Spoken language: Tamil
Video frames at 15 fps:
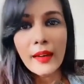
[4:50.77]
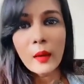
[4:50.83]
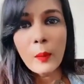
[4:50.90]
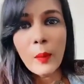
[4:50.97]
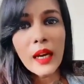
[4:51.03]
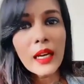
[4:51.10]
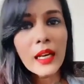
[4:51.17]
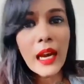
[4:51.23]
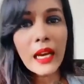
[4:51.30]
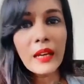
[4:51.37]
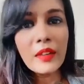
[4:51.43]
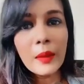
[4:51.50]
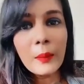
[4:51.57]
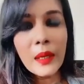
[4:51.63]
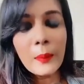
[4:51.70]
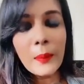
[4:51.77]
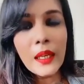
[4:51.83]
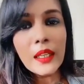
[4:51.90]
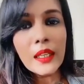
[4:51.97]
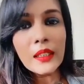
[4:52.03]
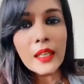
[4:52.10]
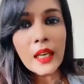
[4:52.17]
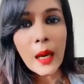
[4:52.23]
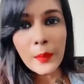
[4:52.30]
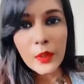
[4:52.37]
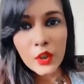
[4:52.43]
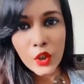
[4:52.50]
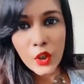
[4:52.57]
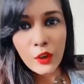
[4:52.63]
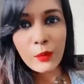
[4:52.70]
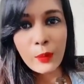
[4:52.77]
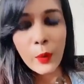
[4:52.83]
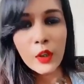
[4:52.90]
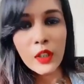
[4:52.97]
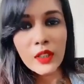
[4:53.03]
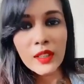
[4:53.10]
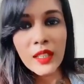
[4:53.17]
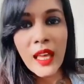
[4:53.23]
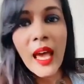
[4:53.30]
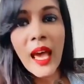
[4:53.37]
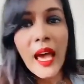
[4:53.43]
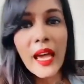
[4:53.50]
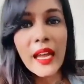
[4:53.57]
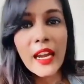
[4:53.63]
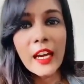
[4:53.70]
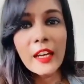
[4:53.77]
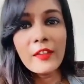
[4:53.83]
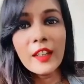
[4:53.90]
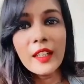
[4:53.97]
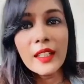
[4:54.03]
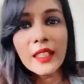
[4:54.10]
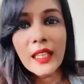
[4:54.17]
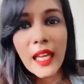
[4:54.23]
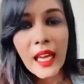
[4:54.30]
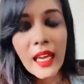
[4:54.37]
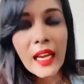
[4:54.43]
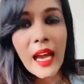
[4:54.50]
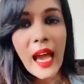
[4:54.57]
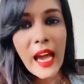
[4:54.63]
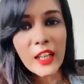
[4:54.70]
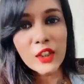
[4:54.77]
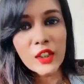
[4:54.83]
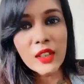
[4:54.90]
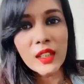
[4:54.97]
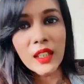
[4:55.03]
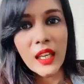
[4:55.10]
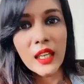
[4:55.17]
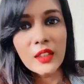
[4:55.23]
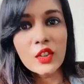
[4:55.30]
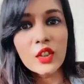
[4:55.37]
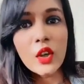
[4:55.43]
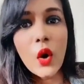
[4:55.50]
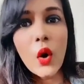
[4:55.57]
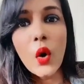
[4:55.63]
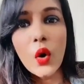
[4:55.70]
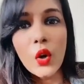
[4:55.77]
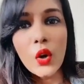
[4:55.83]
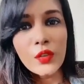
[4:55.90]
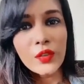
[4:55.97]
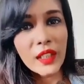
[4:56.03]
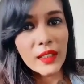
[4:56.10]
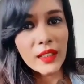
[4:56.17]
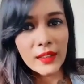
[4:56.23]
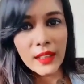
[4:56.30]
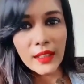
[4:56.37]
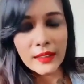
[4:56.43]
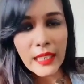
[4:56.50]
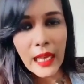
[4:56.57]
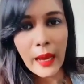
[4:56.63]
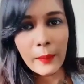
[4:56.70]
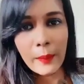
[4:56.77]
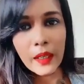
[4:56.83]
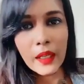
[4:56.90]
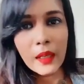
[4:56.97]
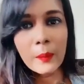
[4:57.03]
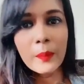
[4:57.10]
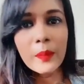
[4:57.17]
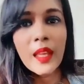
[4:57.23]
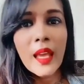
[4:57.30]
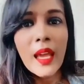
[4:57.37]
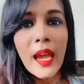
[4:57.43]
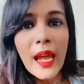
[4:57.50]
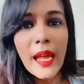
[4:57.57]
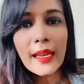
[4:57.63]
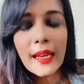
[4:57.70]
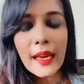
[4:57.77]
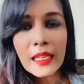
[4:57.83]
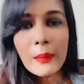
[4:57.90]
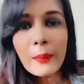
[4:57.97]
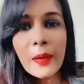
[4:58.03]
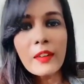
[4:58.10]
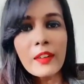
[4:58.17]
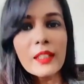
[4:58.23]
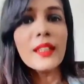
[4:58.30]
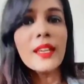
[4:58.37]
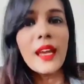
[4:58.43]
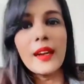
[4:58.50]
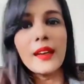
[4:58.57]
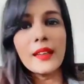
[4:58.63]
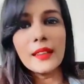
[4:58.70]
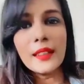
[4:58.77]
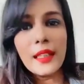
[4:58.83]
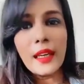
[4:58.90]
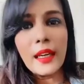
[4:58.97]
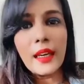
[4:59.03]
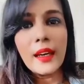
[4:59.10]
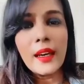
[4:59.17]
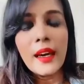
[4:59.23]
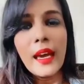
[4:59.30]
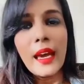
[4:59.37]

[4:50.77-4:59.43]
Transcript: அண்ட் மண்டே ஐ வில் பி மீட்டிங் தி கமிஷனர் ஆஃப் போலீஸ் அண்ட் ஐ வில் டேக் ஆக்ஷன் அகேன்ஸ்ட் ஆல் ஆஃப் தீஸ் திங்ஸ் ஹேப்பனிங் அண்ட் நிறைய பேர் வந்து கேட்டிருந்தீங்க